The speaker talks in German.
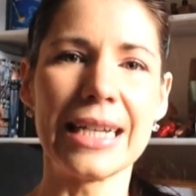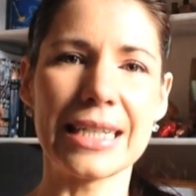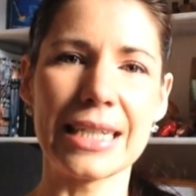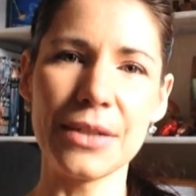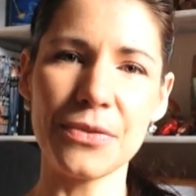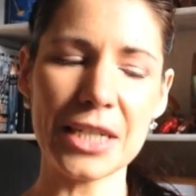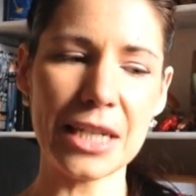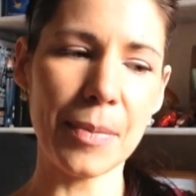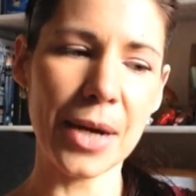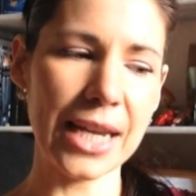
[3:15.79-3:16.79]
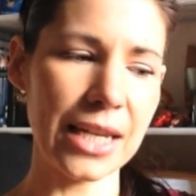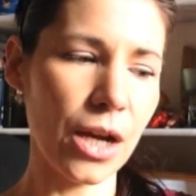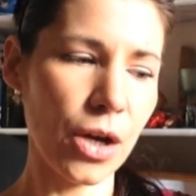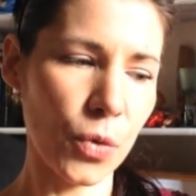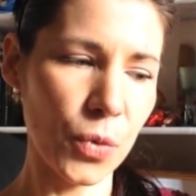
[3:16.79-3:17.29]
Sie hilft dir dabei,
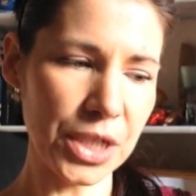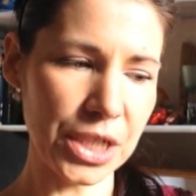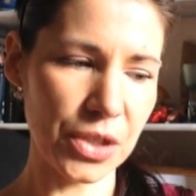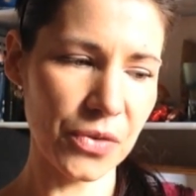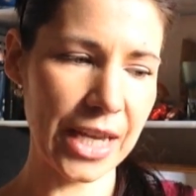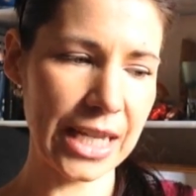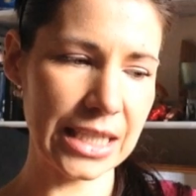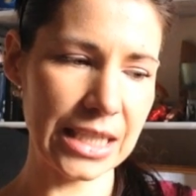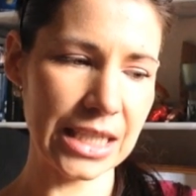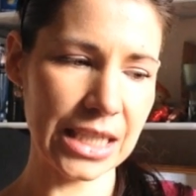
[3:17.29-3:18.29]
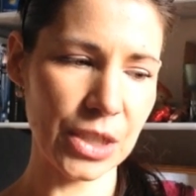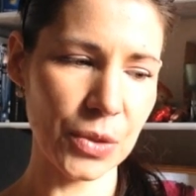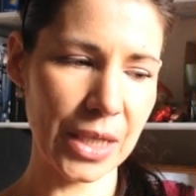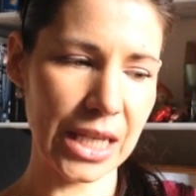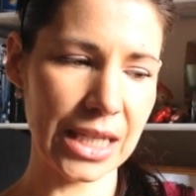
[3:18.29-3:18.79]
ruhig zu werden, in dich
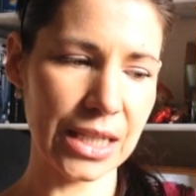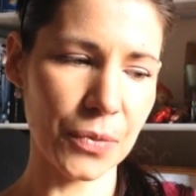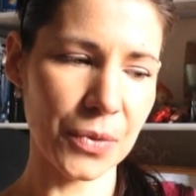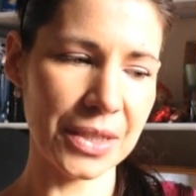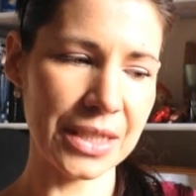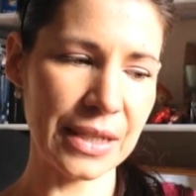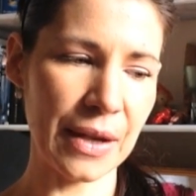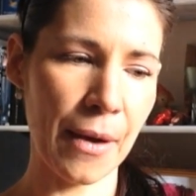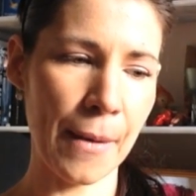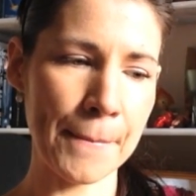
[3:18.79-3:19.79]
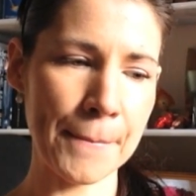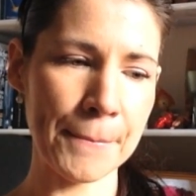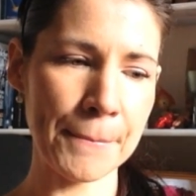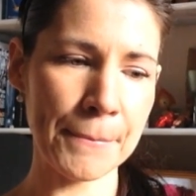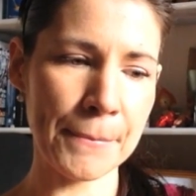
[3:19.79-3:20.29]
zu gehen und ähm,